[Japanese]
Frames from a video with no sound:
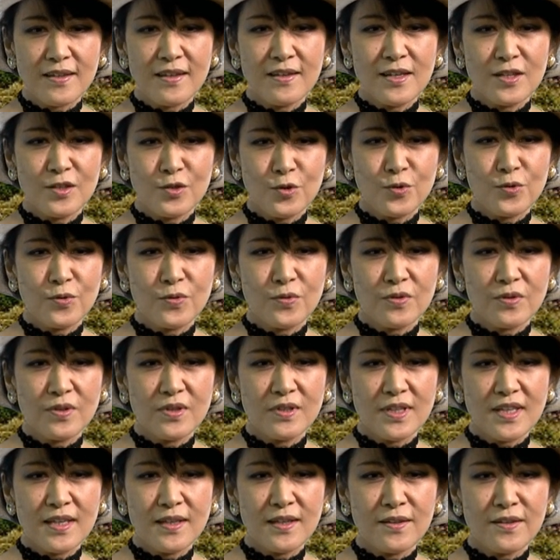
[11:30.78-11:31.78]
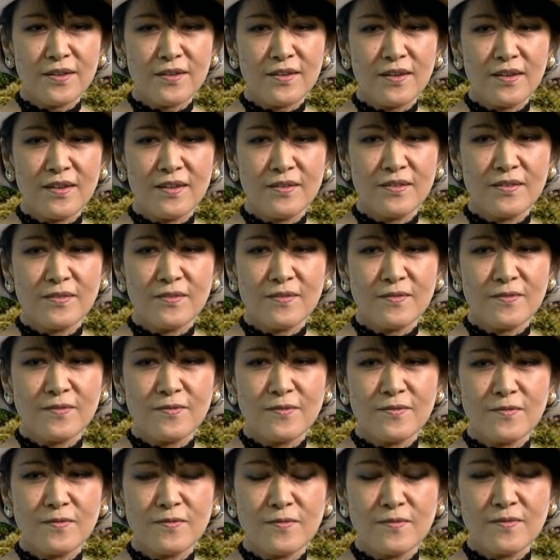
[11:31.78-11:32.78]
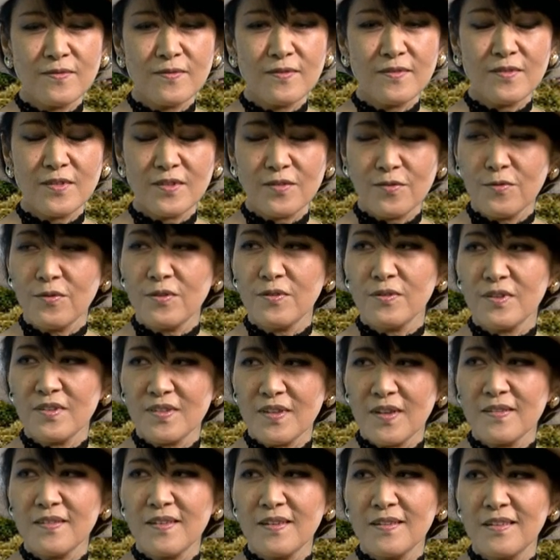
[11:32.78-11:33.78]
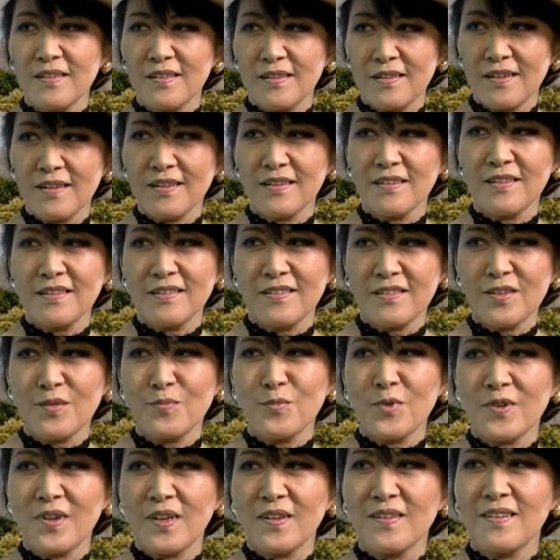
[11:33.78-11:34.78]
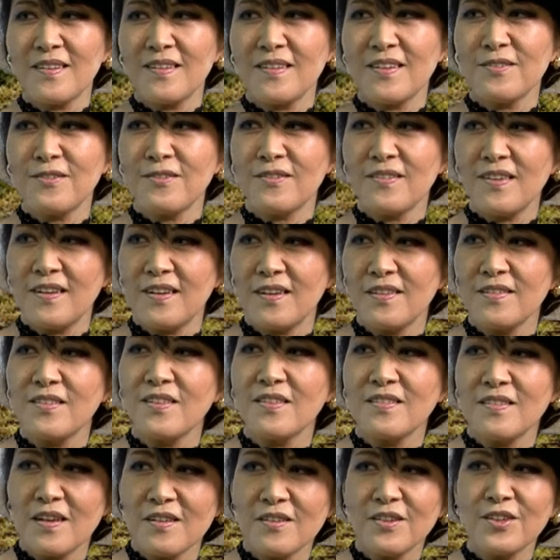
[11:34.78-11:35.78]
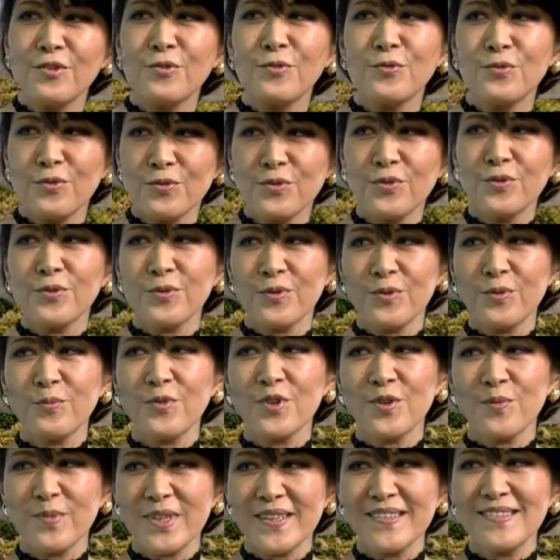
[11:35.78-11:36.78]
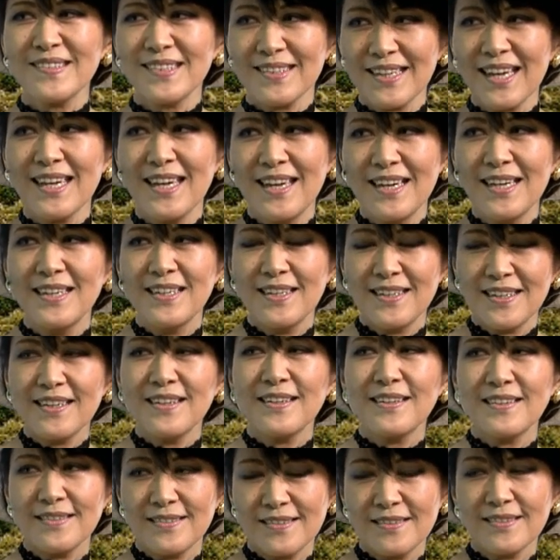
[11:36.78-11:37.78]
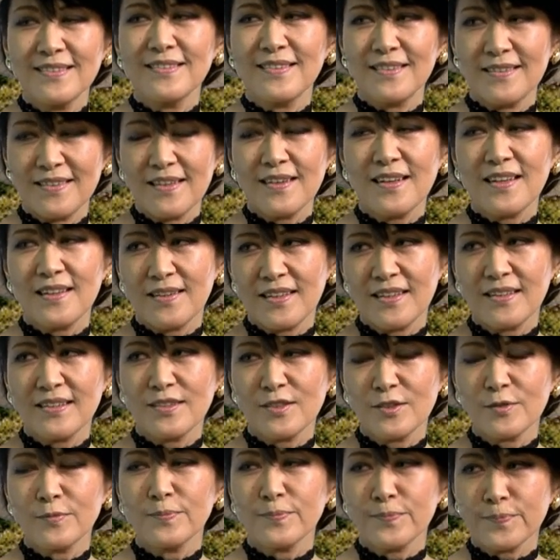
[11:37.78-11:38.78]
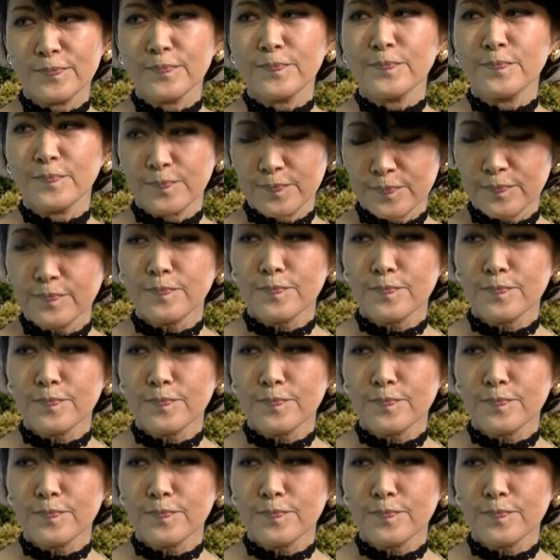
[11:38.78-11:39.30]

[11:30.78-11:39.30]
あの経験をさせてきてもらってるなって最近本当によく思います。そうですね、はい、あのよく